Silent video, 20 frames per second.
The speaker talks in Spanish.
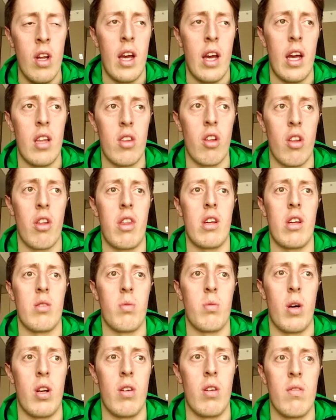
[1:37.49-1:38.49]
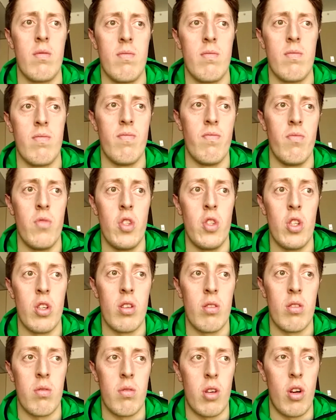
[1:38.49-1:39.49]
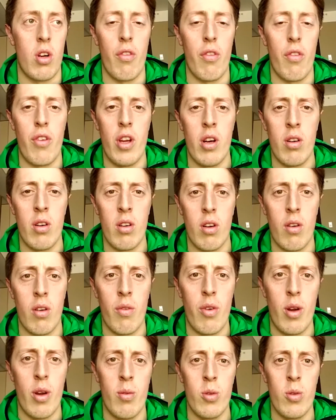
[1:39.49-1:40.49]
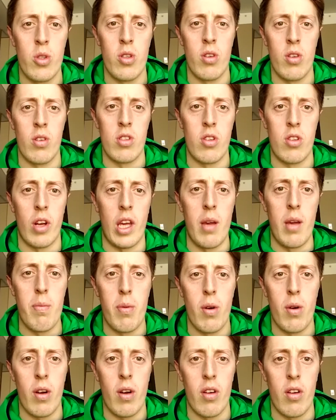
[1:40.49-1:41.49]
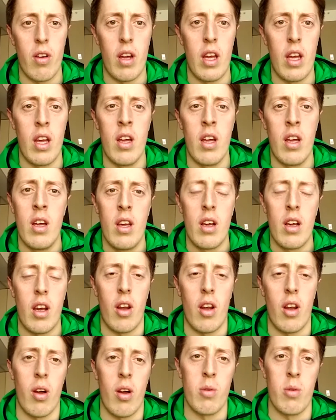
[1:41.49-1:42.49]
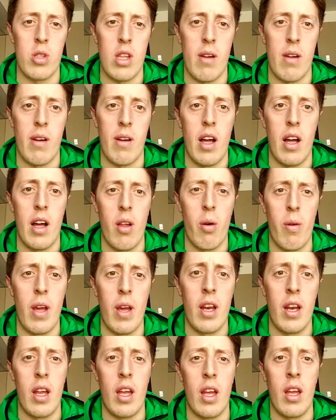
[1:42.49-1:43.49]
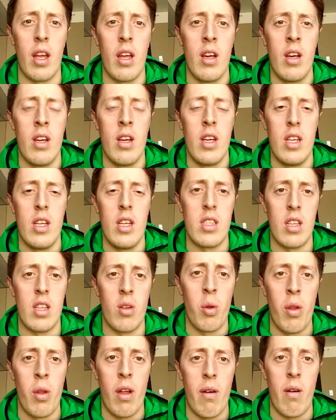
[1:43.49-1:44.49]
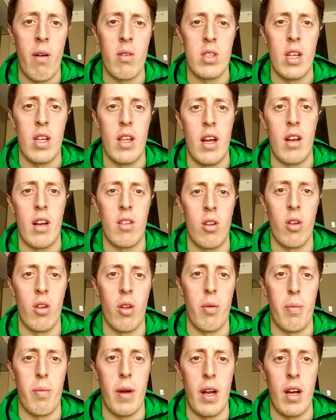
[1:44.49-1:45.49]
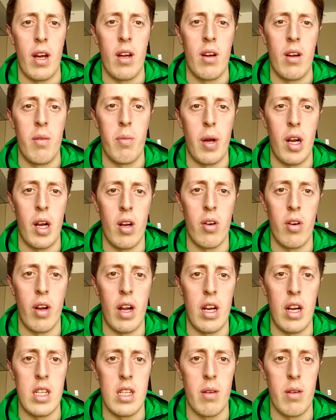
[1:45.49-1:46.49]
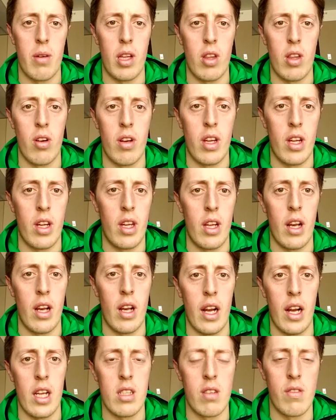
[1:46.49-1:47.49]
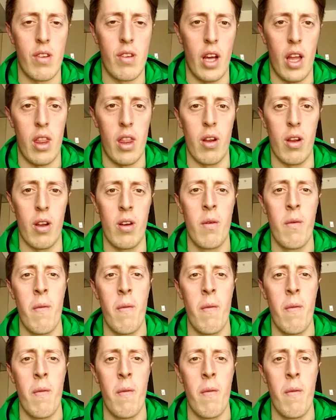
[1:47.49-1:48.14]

Entonces, bueno, yo confío, confío mucho en nuestro equipo, creo que, creo que hemos trabajado bien y, sin duda vamos a dar todo para, para lograr esa victoria y la clasificación.